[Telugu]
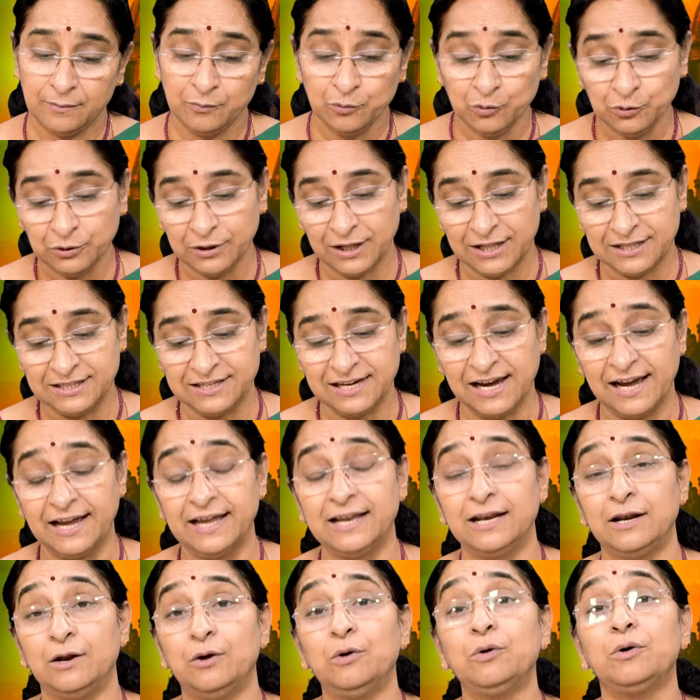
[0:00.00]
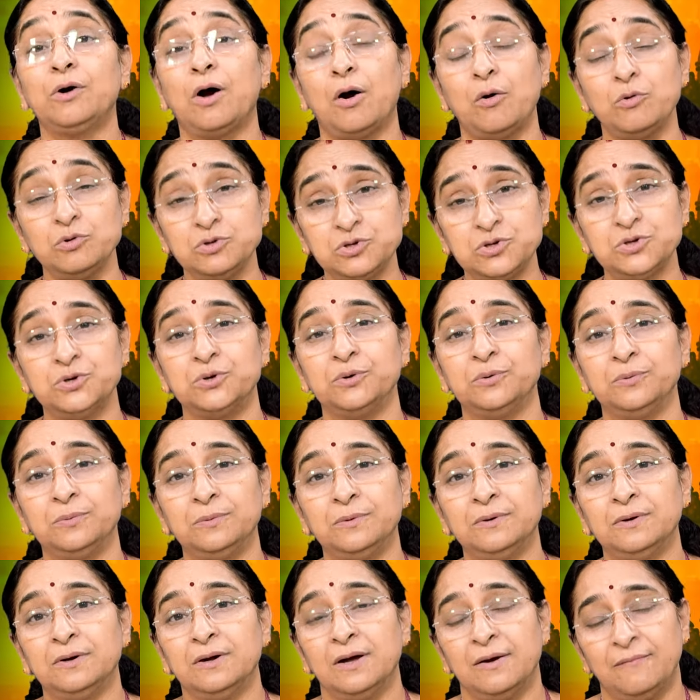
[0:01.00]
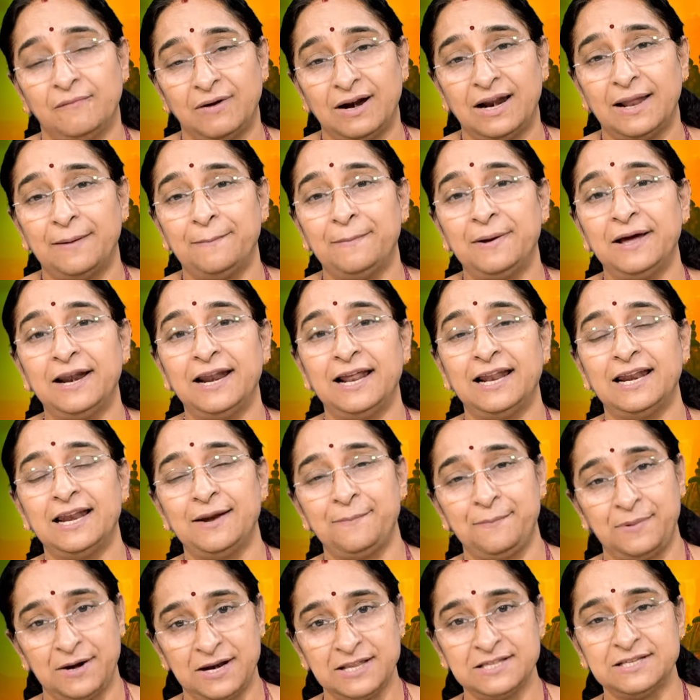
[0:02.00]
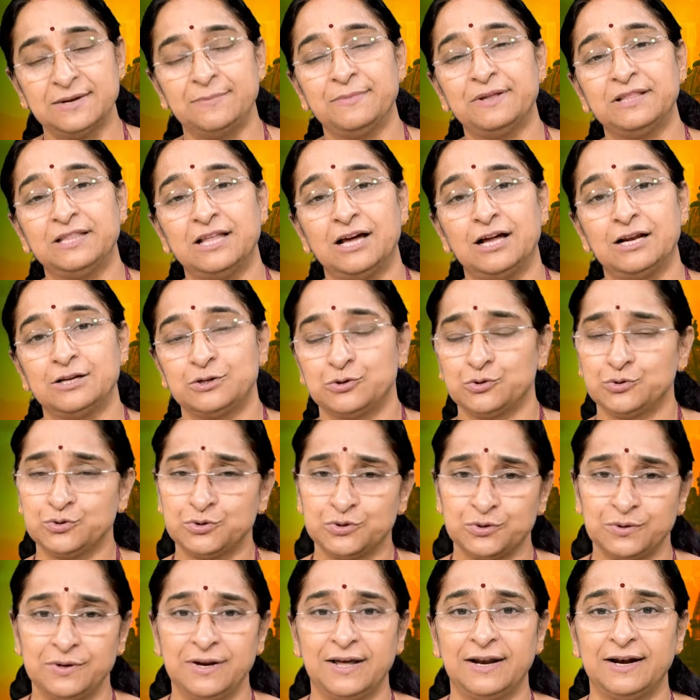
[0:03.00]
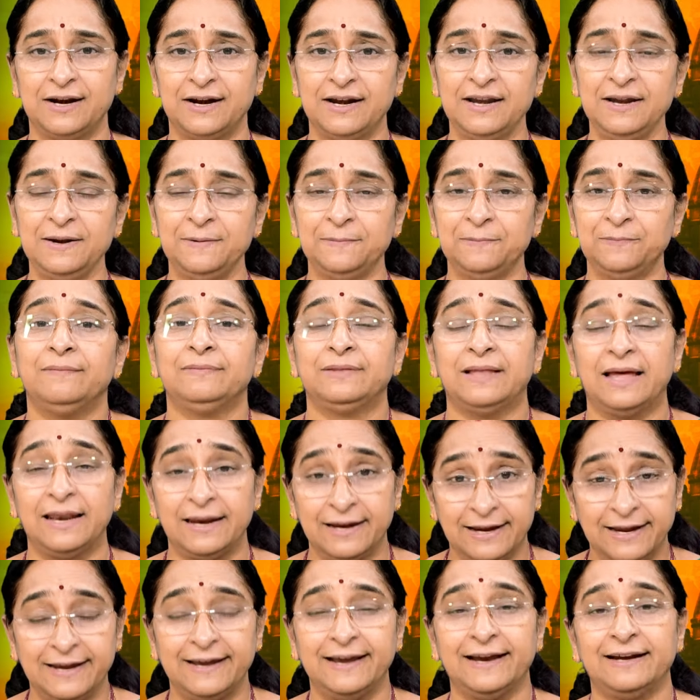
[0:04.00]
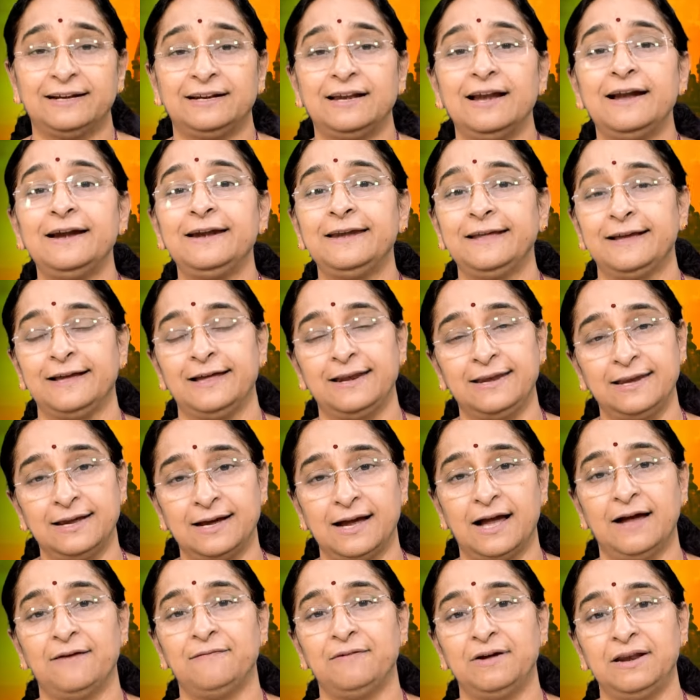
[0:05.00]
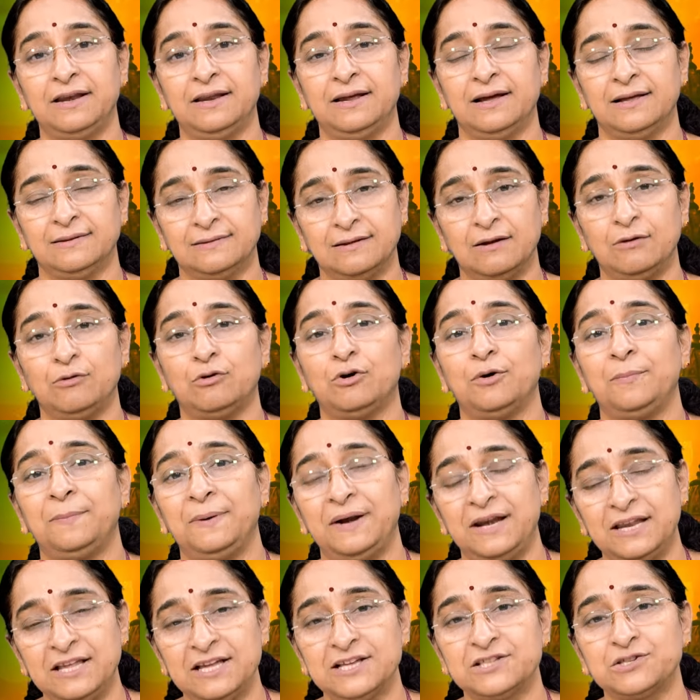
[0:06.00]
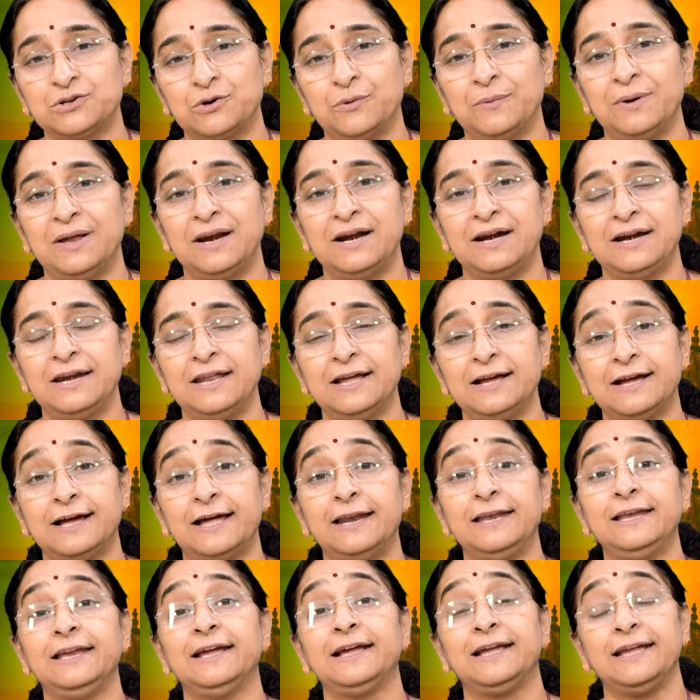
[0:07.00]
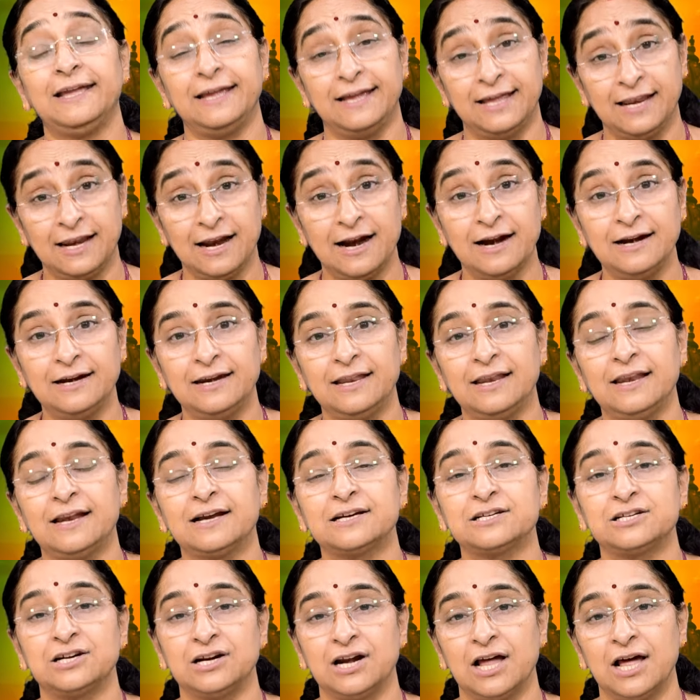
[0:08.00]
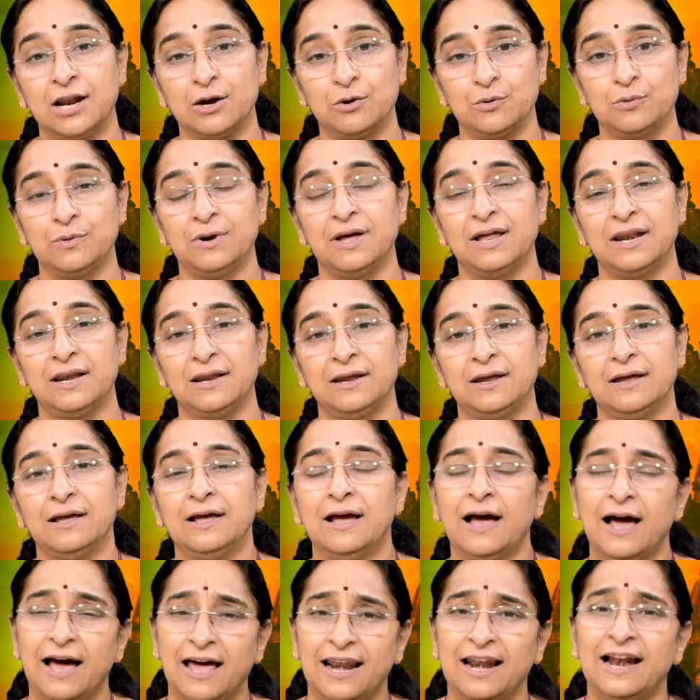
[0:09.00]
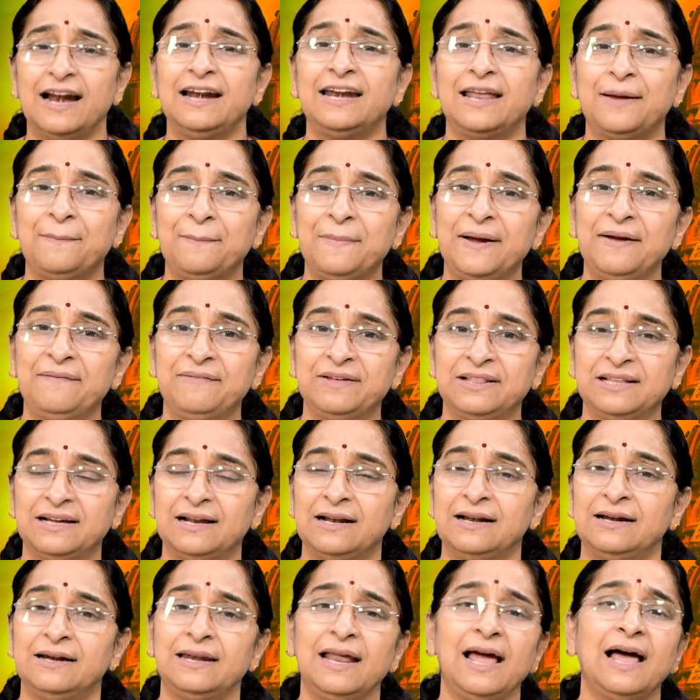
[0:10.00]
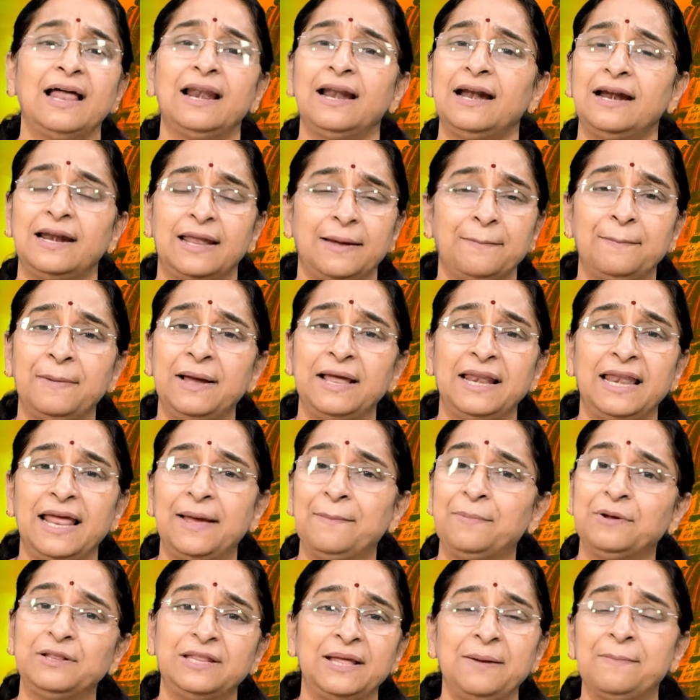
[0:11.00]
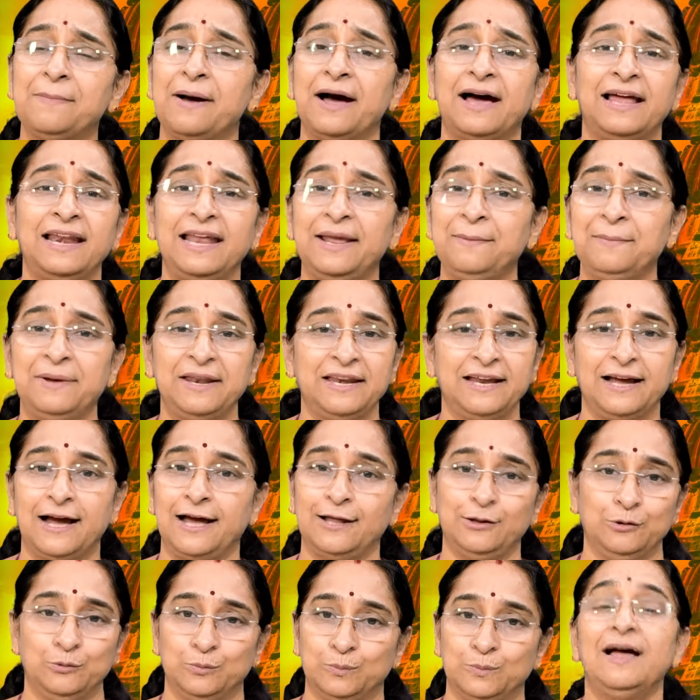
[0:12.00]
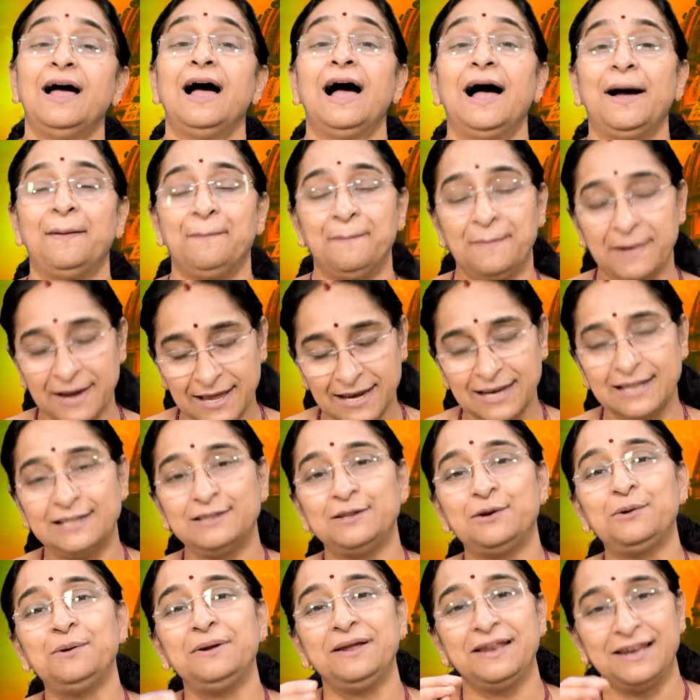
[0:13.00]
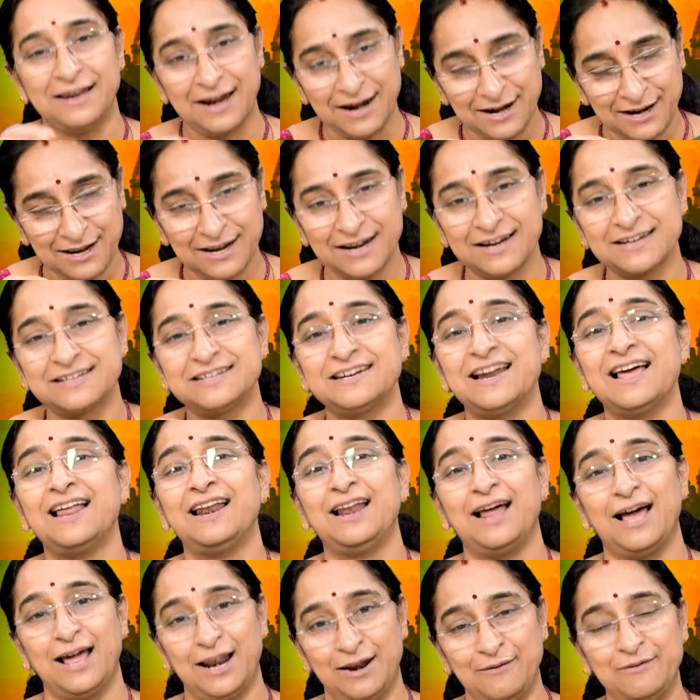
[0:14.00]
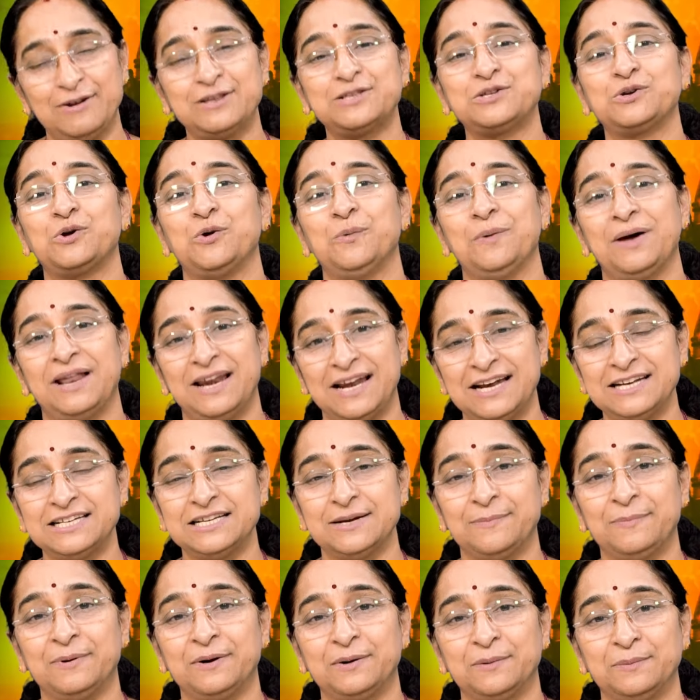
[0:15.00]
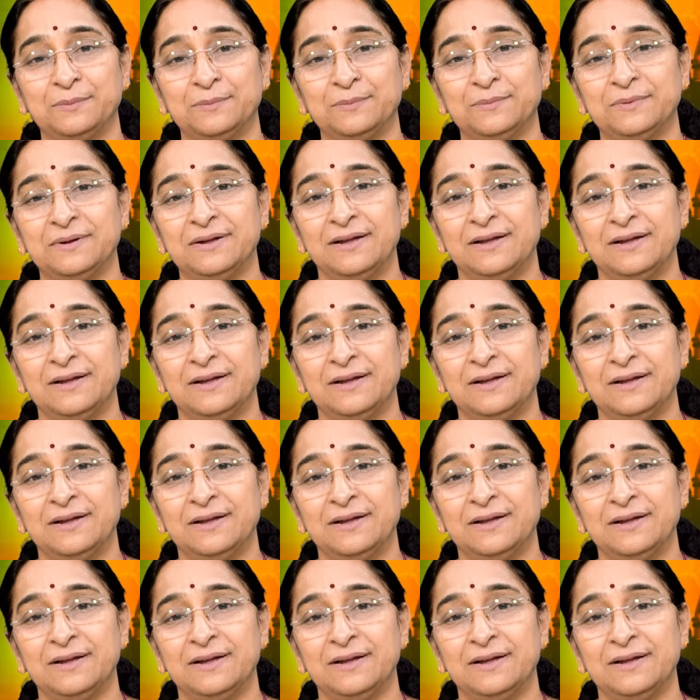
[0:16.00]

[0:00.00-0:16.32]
ముందు అధ్యాయంలో కౌత్సుడు వాళ్ళ అమ్మా నాన్న పెళ్లి సంబంధాలు చూస్తున్నారని తనకి ఎట్లాంటి కన్య కావాలి అసలు ఒక పెళ్లి చేసుకోవాలంటే కన్యకి ఎలాంటి లక్షణాలు ఉండాలి అలాంటి అమ్మాయి వెతకాలంటే అలాంటి అమ్మాయి లేకపోతే మానేయమని కాదు అమ్మాయిలందరూ ఇలాంటి లక్షణాలు అలవర్చుకోవాలని చెప్పటం